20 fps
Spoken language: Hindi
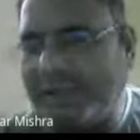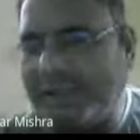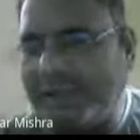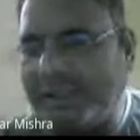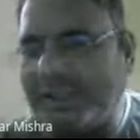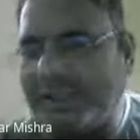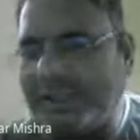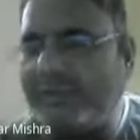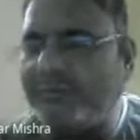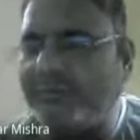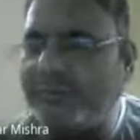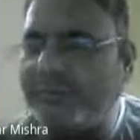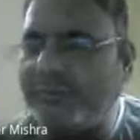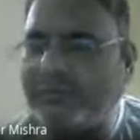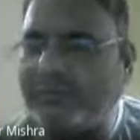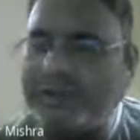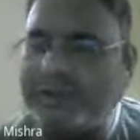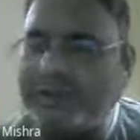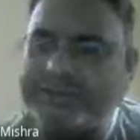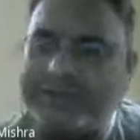तो वो कह रहे हैं
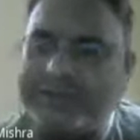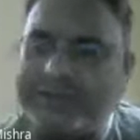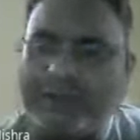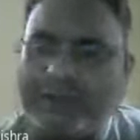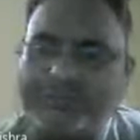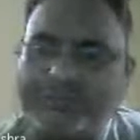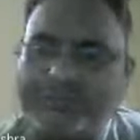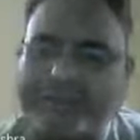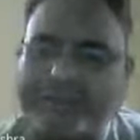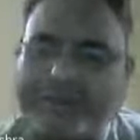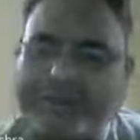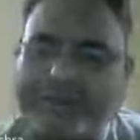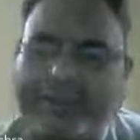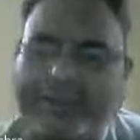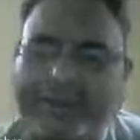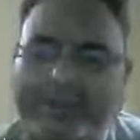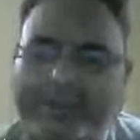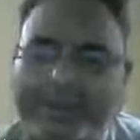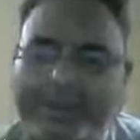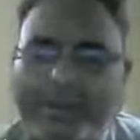कि तू दयालु
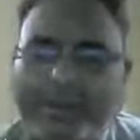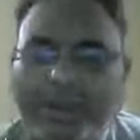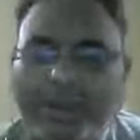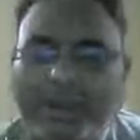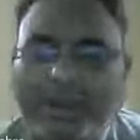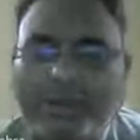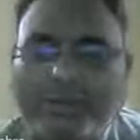हे